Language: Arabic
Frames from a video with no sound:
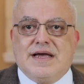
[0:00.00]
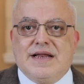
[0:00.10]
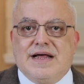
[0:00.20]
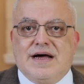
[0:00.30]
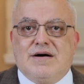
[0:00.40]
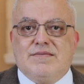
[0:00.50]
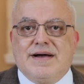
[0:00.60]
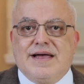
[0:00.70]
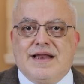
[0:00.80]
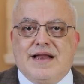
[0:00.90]

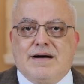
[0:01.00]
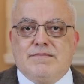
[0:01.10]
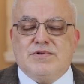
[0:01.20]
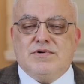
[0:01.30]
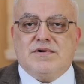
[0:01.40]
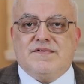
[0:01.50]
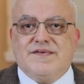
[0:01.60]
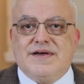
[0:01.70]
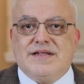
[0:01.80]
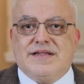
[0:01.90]
كلاهما يلعب دور
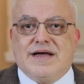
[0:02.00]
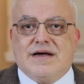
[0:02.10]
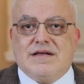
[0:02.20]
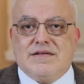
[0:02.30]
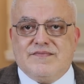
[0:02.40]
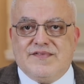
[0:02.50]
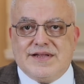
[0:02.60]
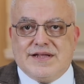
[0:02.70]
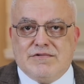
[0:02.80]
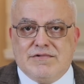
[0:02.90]
في تك
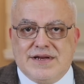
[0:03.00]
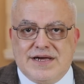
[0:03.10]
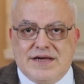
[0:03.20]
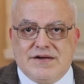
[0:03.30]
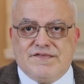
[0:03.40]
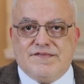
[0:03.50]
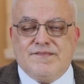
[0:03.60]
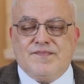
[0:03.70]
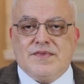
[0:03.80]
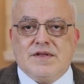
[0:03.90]
في توليف